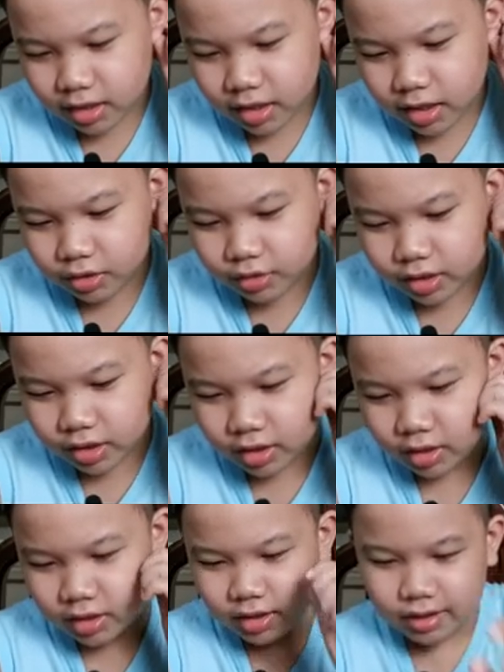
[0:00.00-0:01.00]
na ano eh,
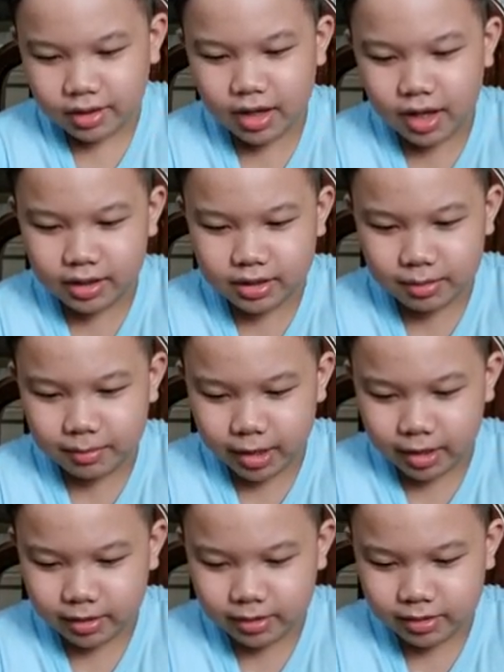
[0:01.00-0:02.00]
na item eh.
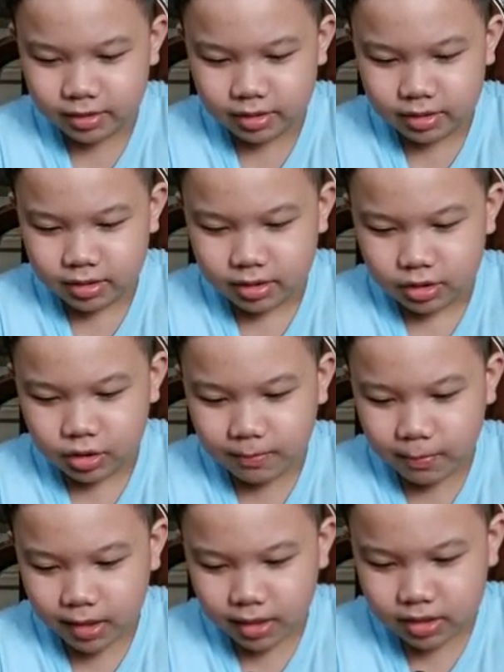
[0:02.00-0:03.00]
Yung
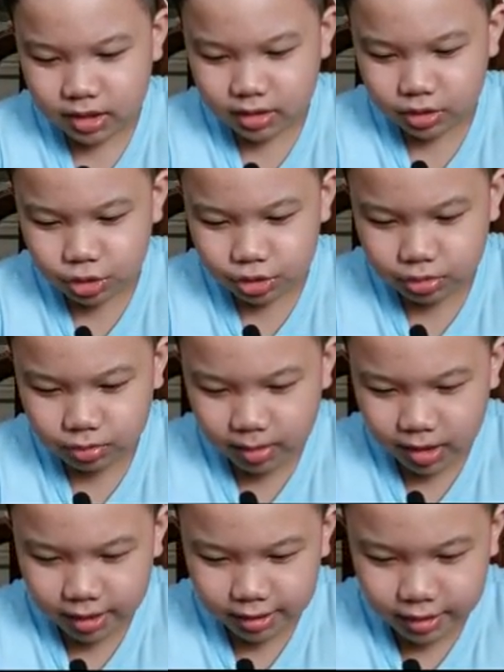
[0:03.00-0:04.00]
para siyang yung
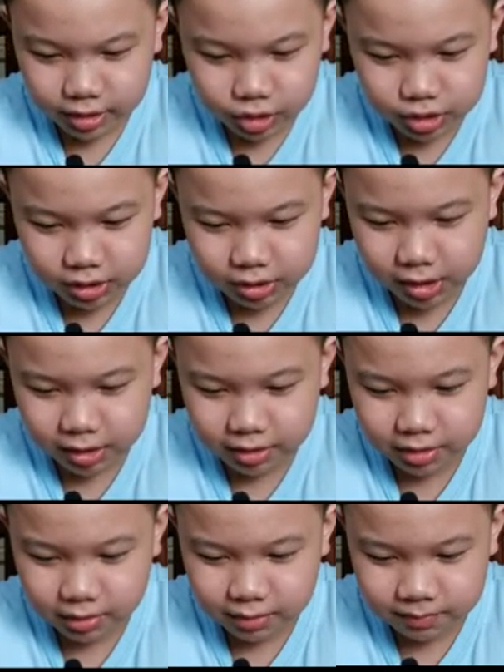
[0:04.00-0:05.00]
barrel dito sa side.
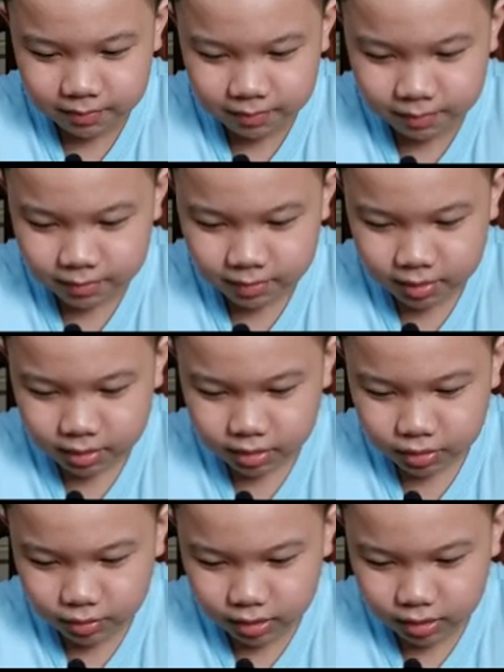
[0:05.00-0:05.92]
Yung